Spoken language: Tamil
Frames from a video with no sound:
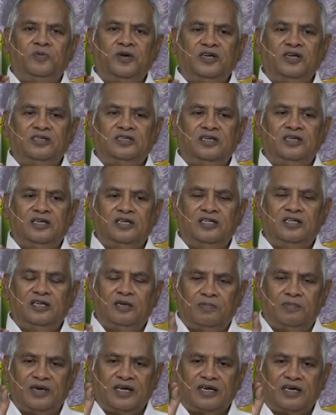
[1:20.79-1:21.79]
பேசினது
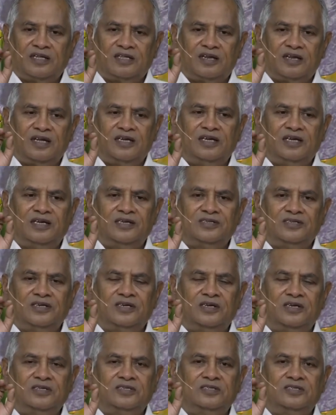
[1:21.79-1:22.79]
நம்முடைய கத்திரா இயேசு
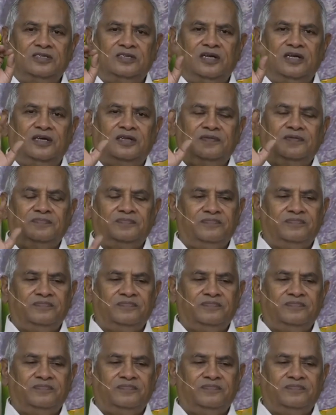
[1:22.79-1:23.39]
கிறிஸ்து தான்